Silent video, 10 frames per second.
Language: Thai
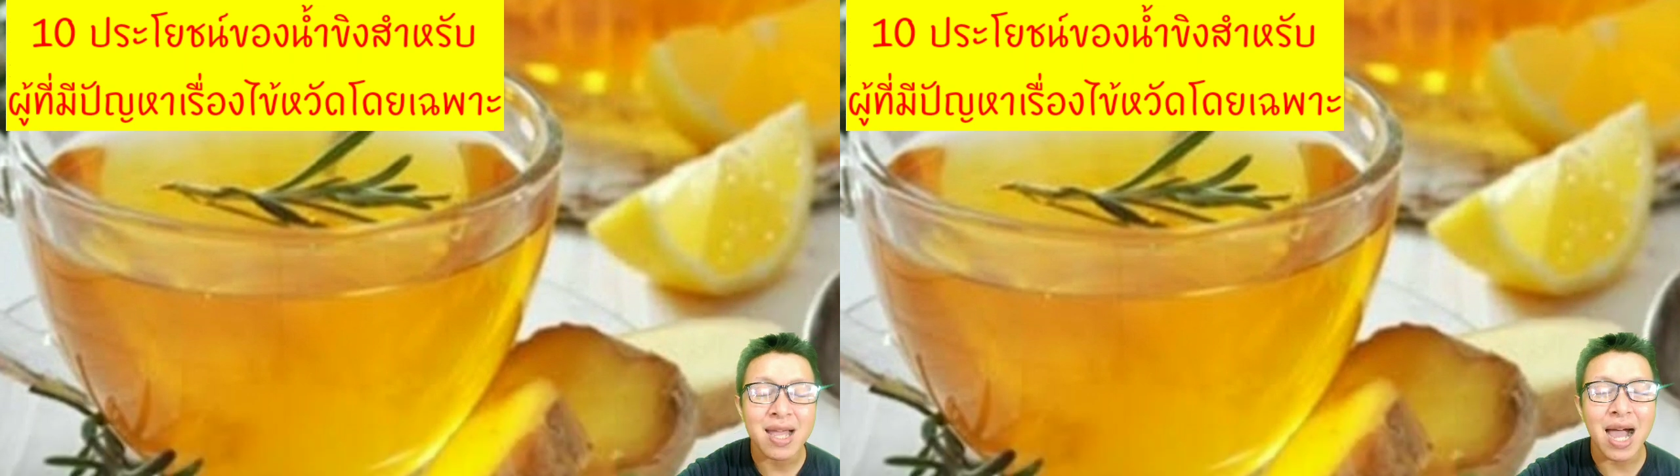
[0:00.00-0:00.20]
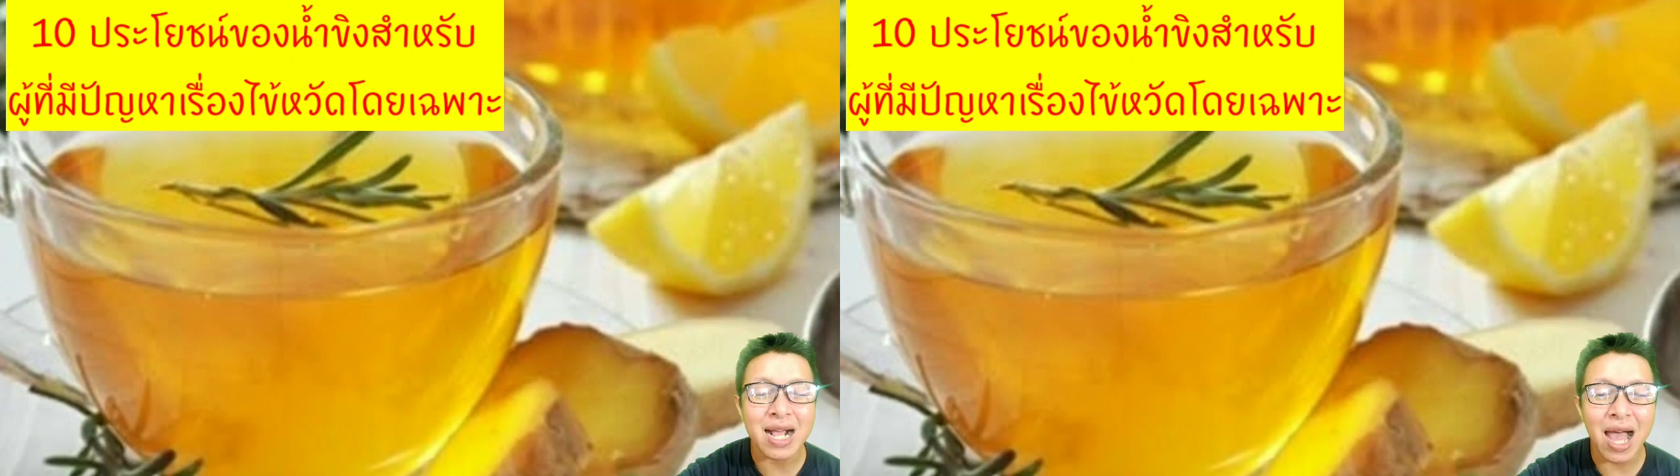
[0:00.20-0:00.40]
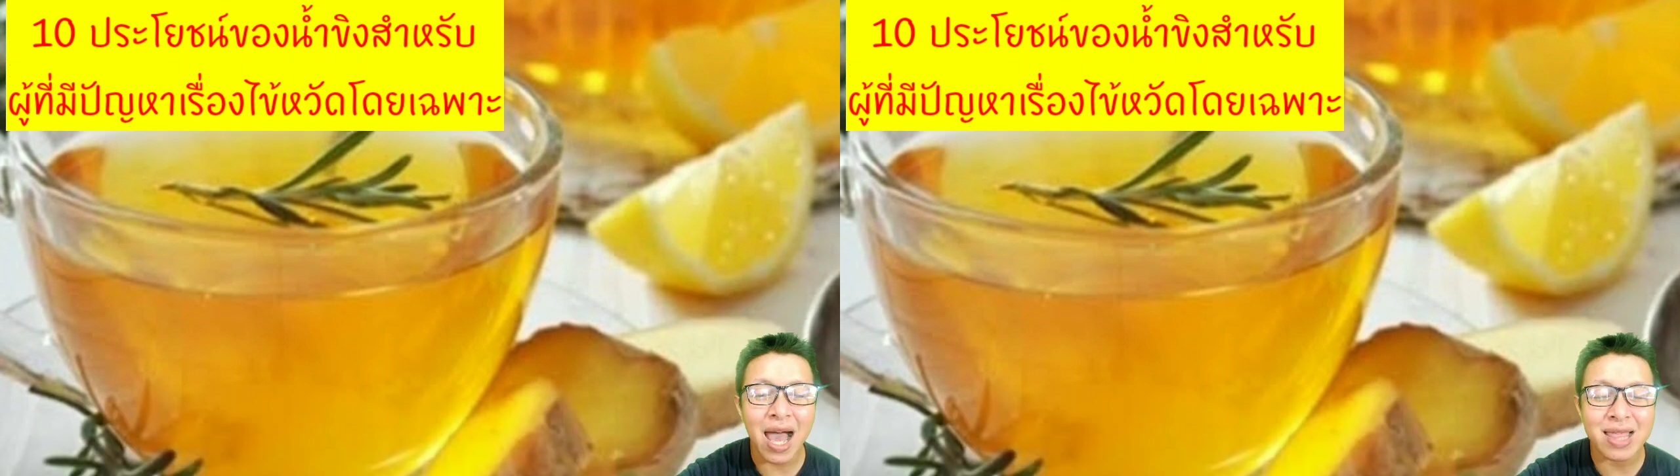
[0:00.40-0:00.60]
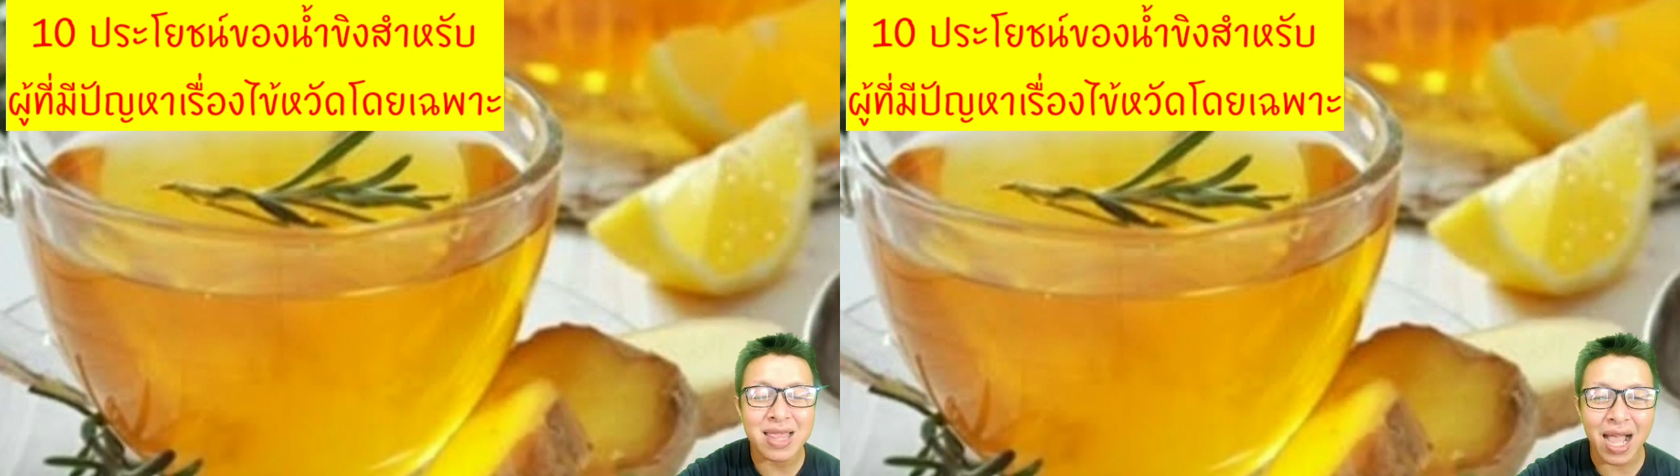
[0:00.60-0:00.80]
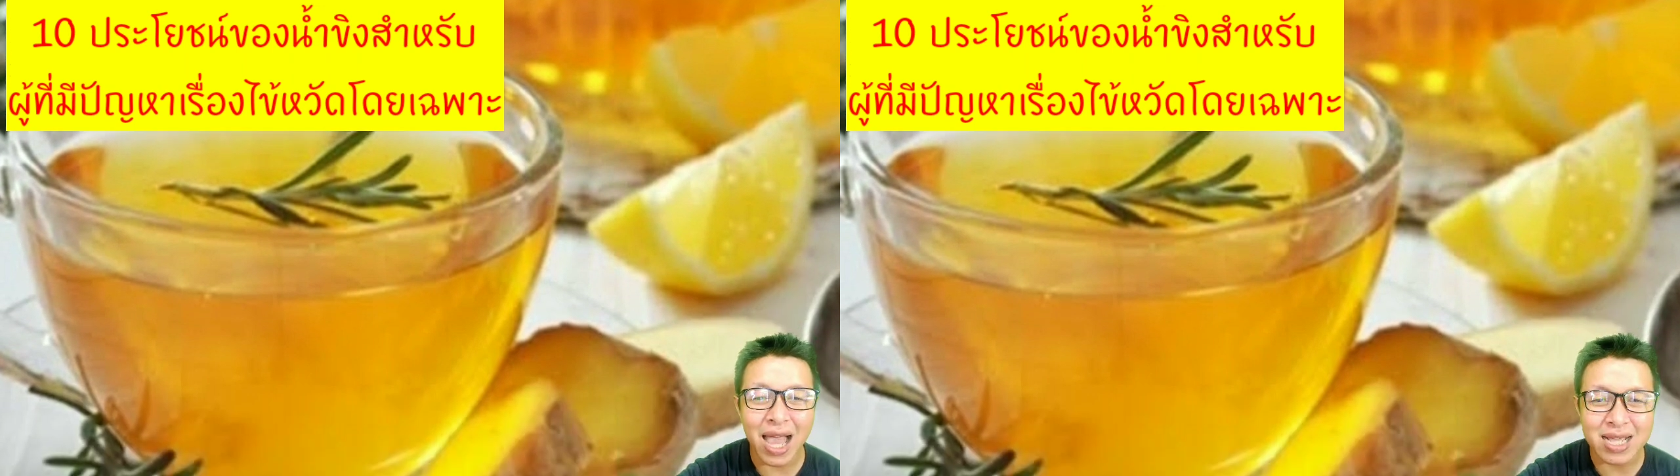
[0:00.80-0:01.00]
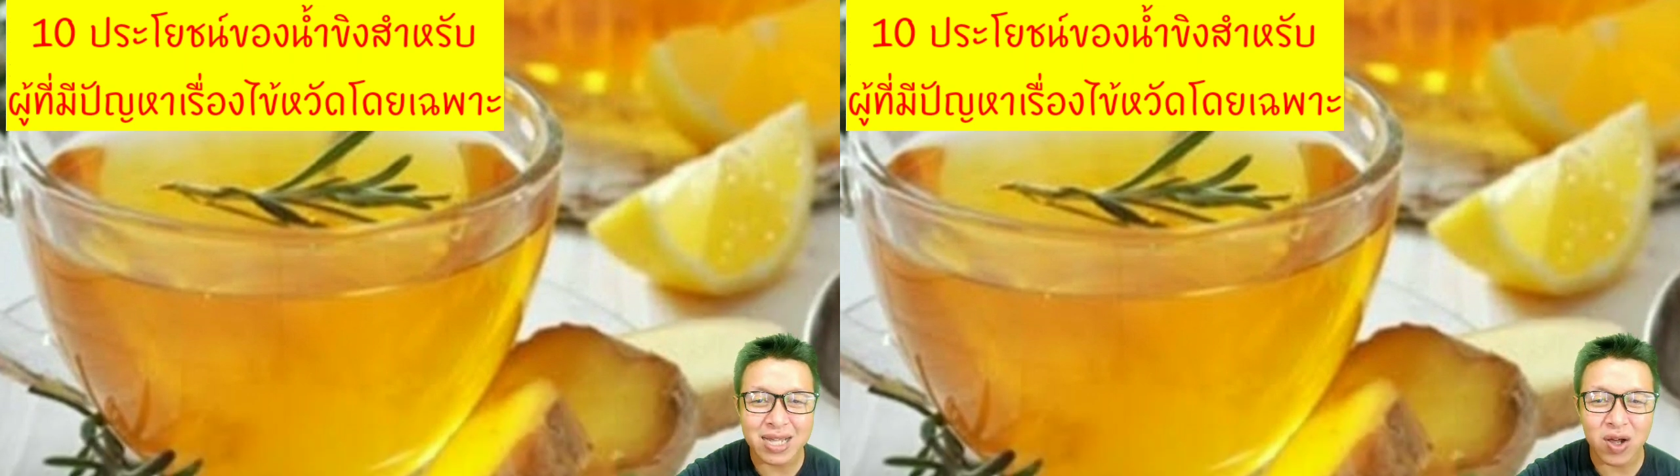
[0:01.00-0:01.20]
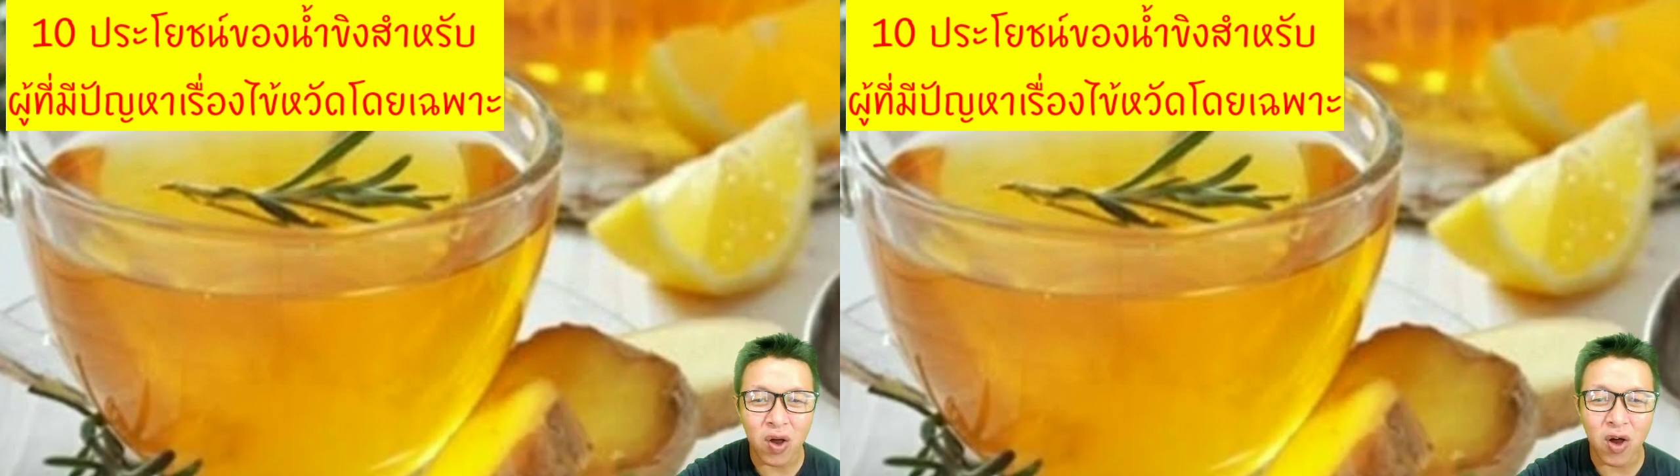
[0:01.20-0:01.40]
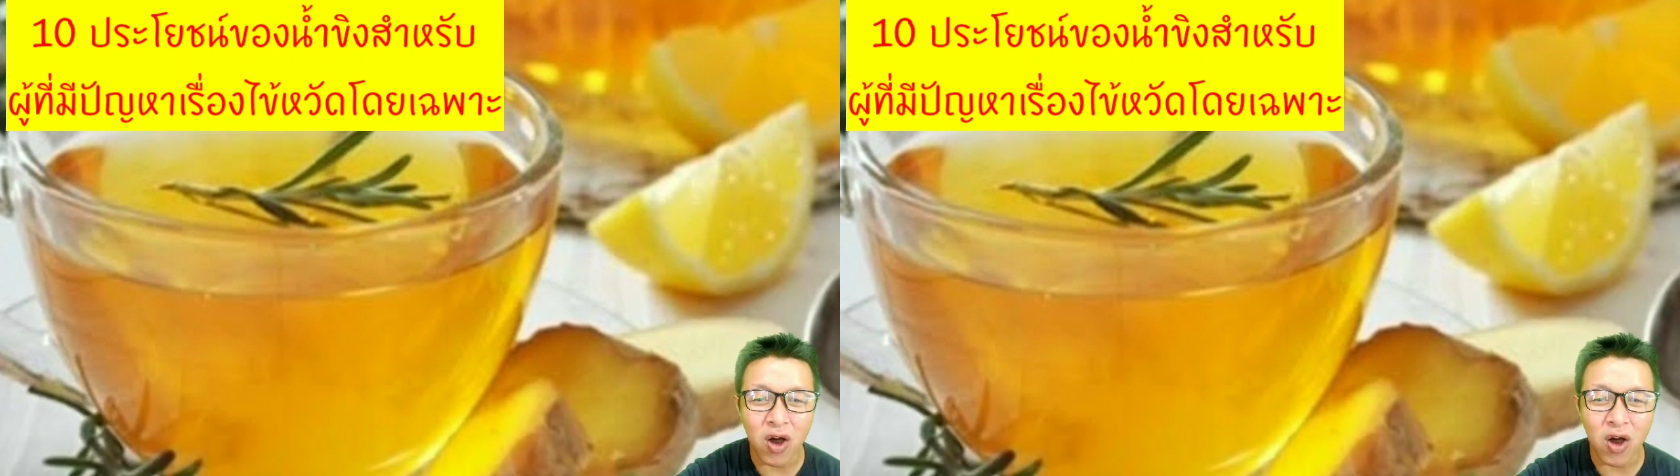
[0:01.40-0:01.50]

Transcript: อาการระคายเคืองค